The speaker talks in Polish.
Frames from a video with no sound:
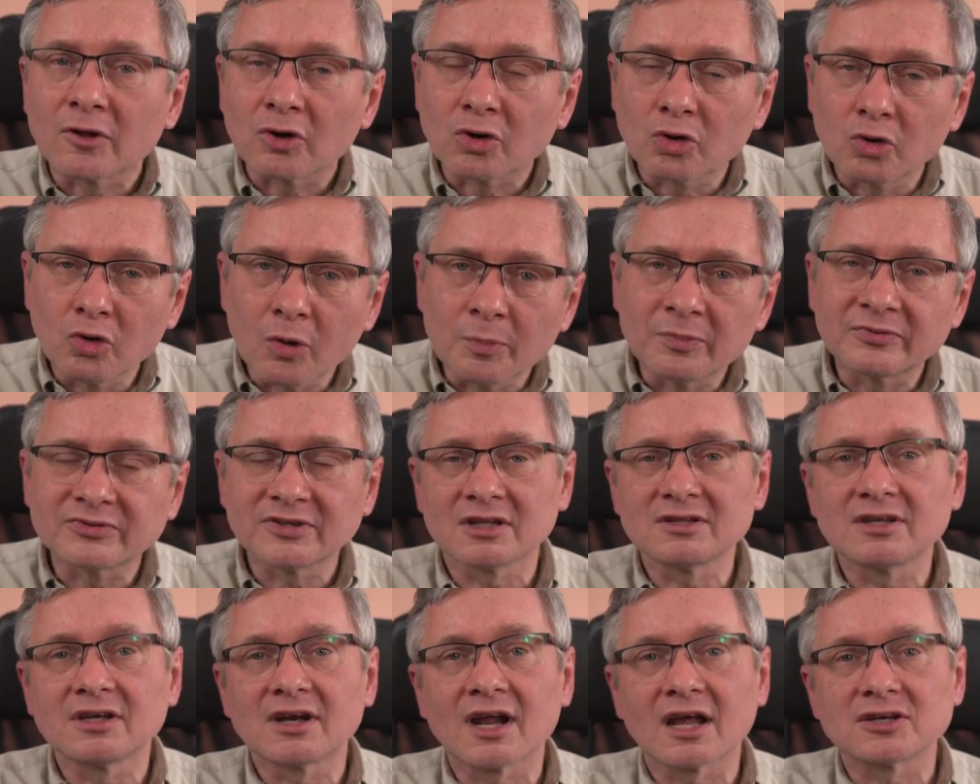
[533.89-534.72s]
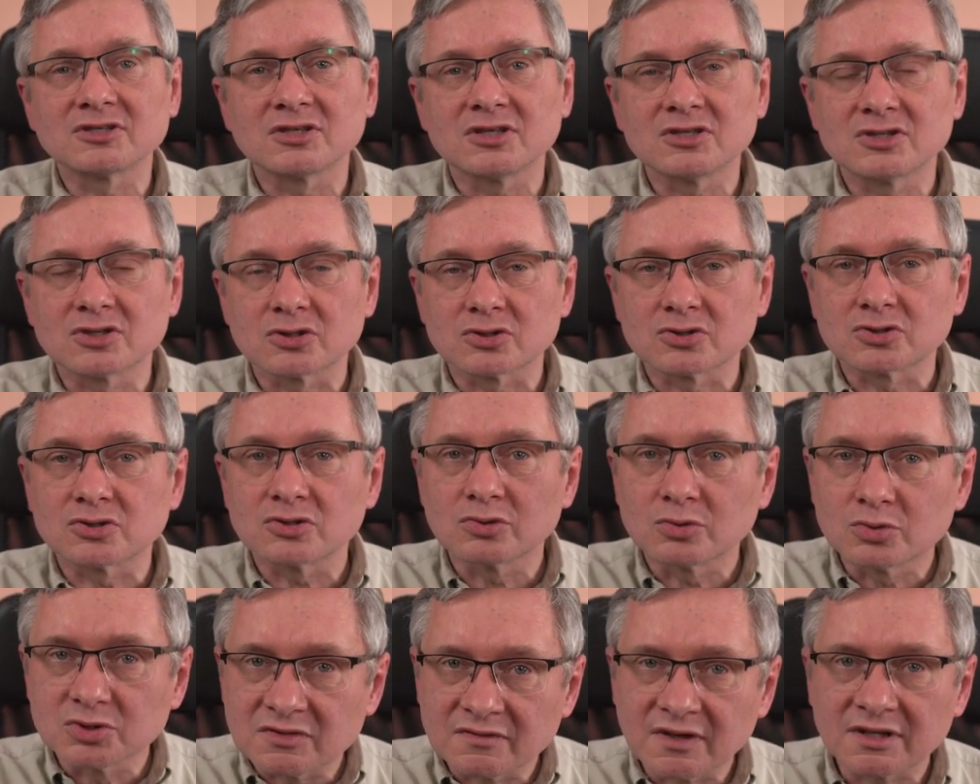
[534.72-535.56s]
Kup wtedy raczej coś
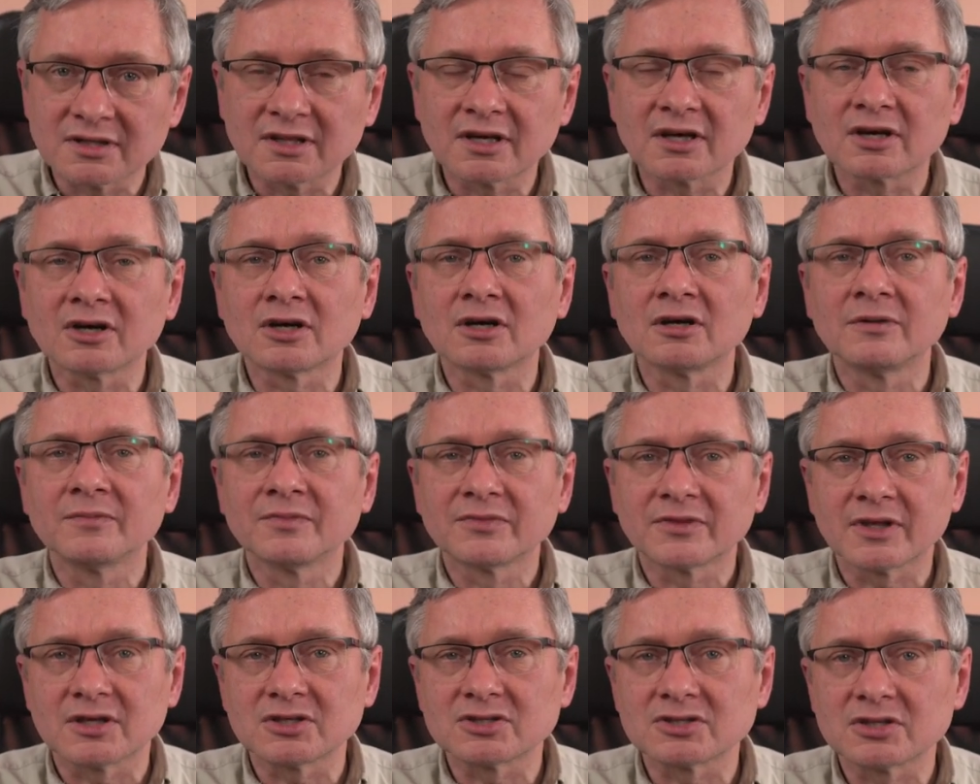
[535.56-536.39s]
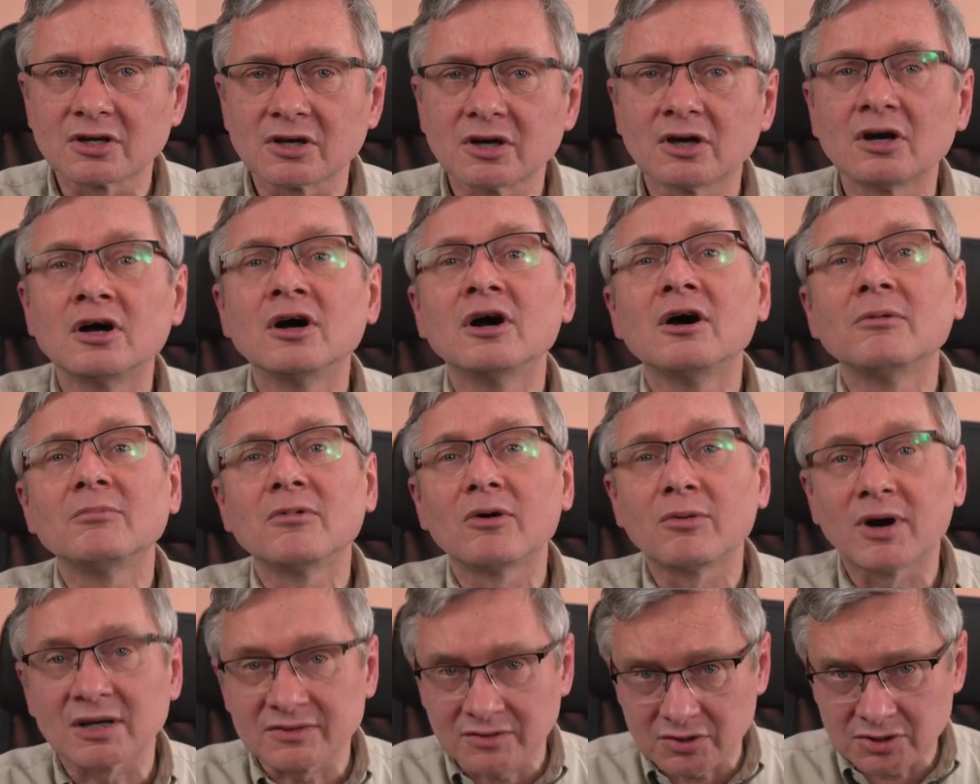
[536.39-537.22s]
używanego, tańszego, bo
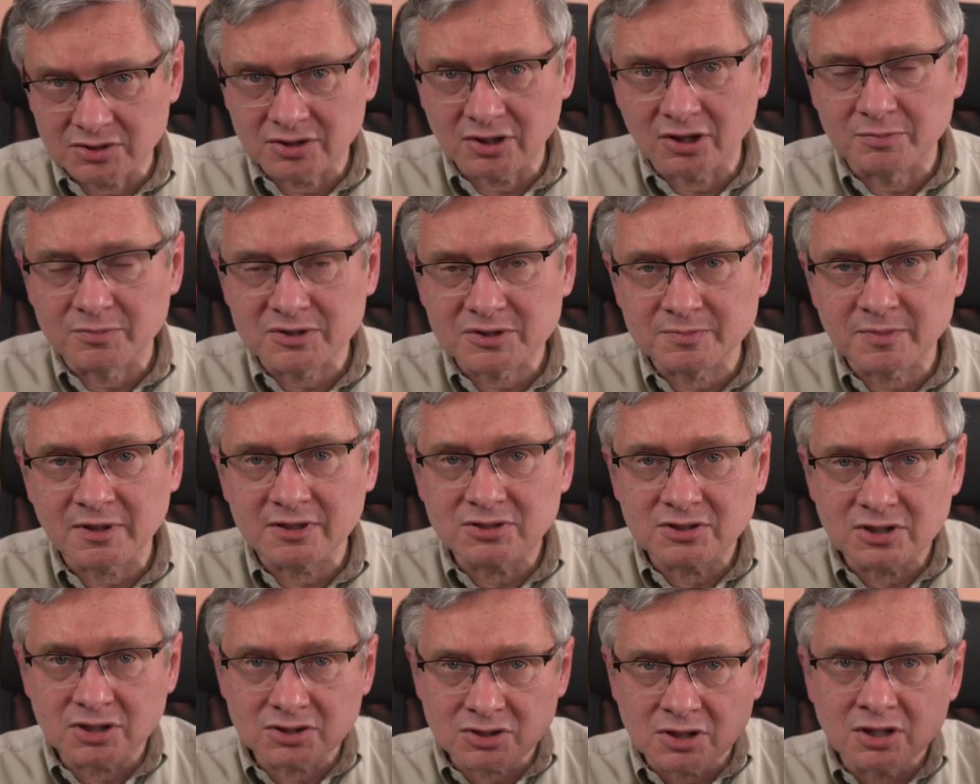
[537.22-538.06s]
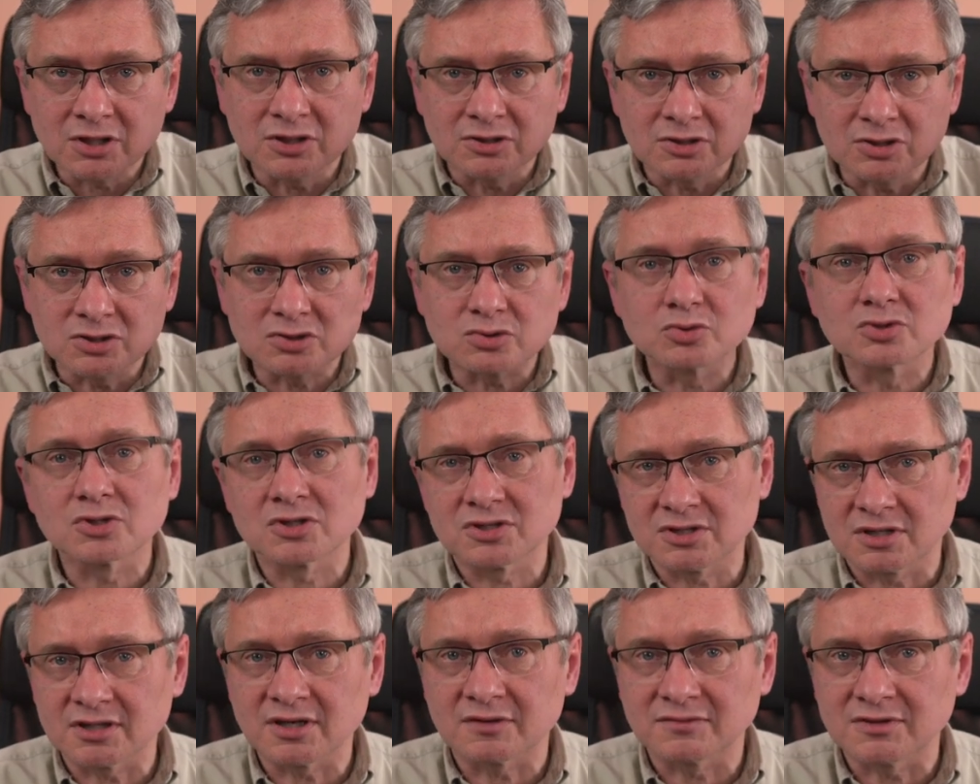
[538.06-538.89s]
łatwiej się tego pozbędziesz niż
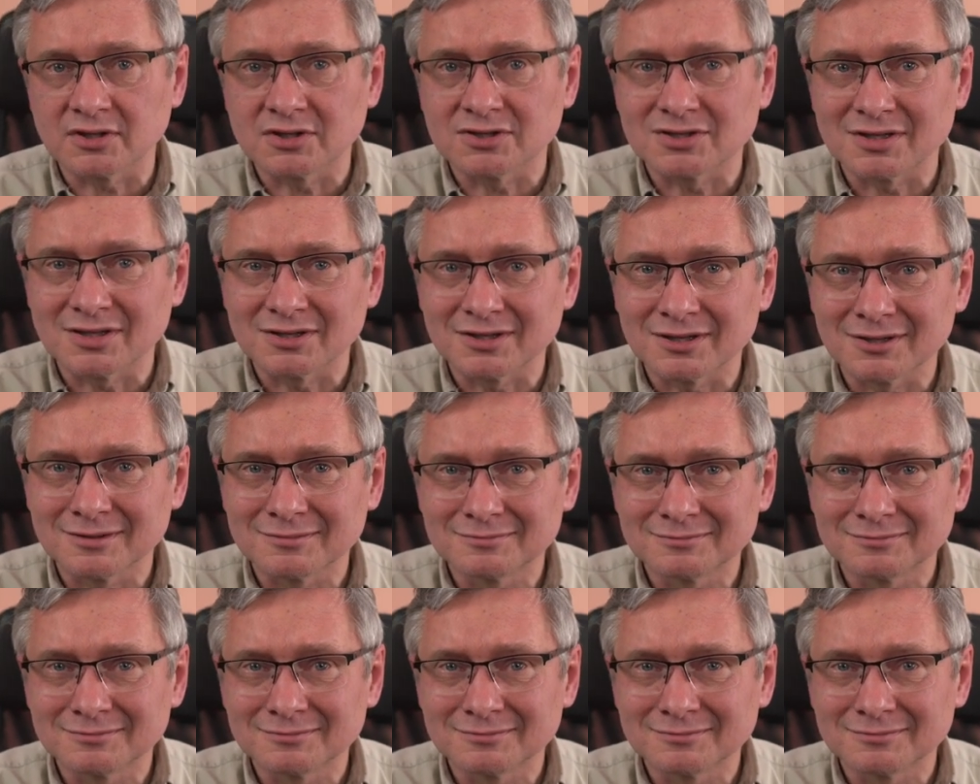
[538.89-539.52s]
urządzenia w tej cenie.